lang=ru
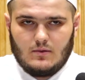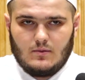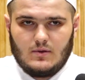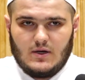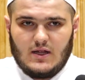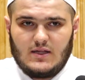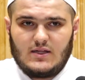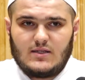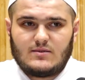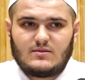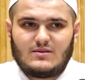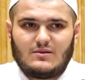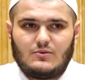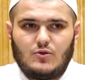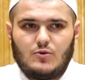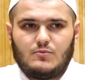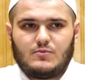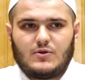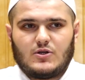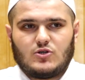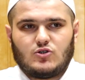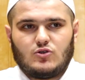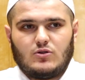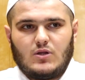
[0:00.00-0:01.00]
Рядом со мной
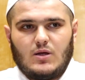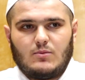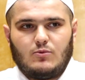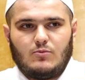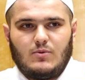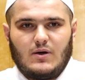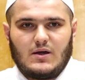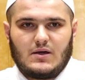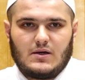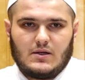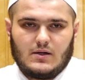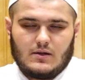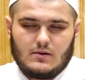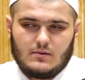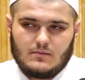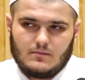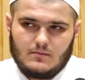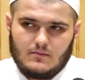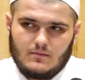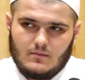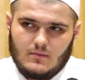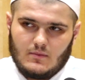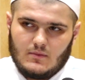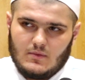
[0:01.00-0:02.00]
прошел Абу Бакр.
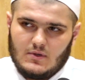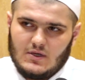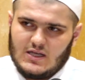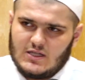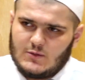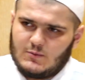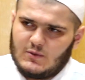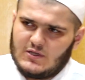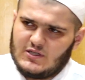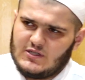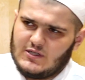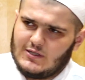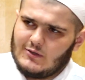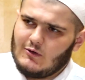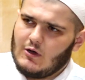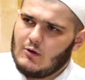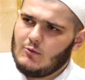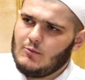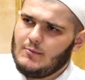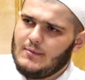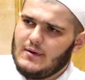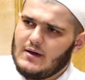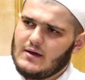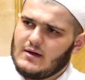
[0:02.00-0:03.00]
Я спросил у
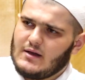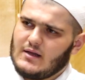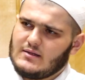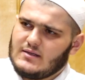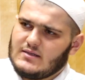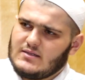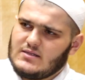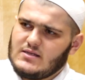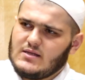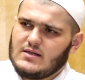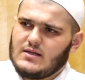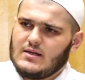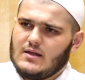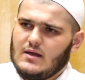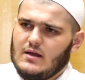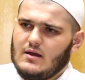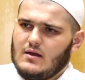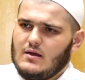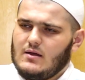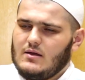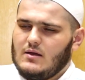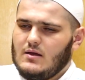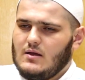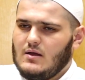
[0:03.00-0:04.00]
Абу Бакра относительно
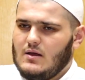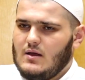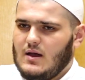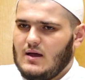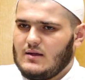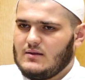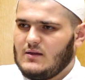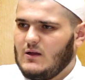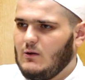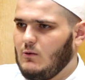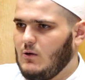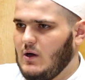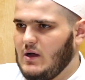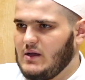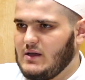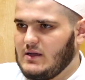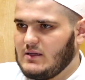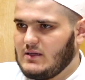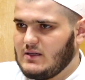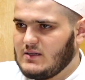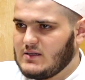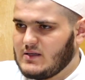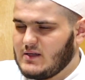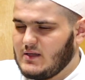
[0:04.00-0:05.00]
одного
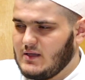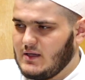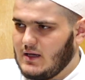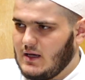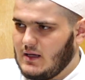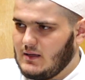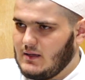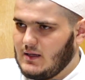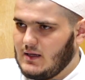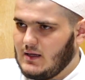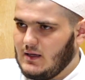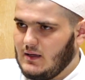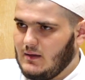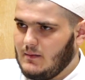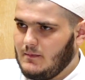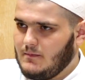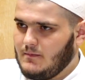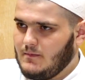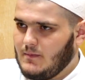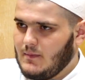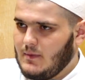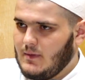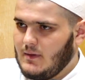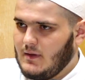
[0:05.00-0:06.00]
аята из книги Аллаха.
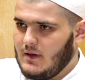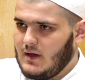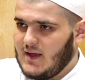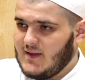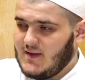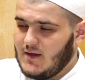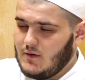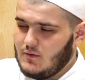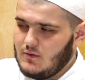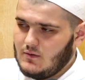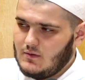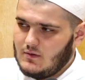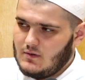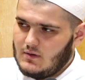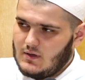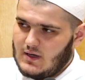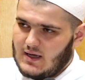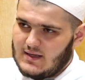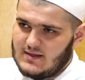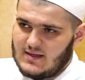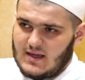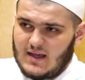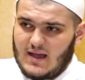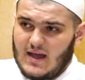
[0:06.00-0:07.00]
Хотя, он,
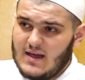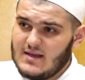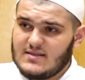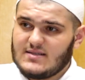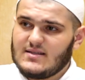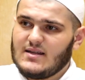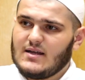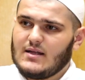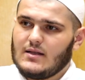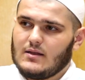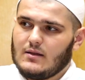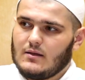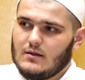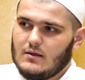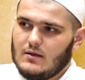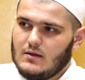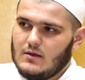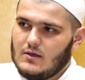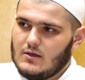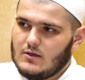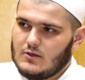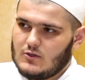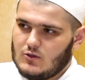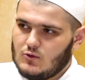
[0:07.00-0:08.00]
хотя я и знал
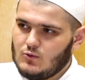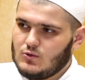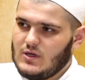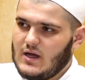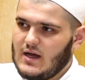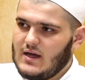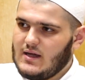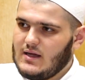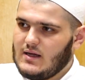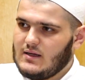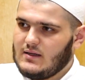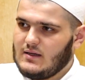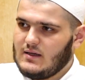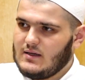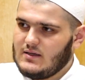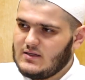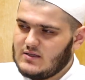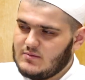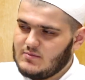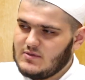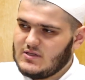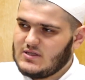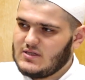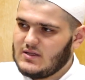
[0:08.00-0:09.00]
суть аята и
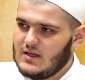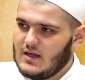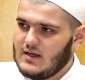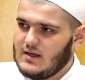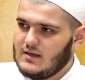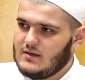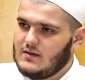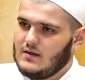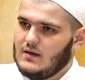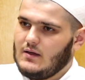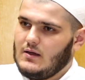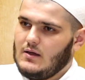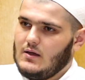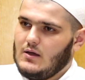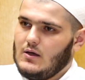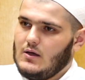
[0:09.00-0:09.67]
смысл аята,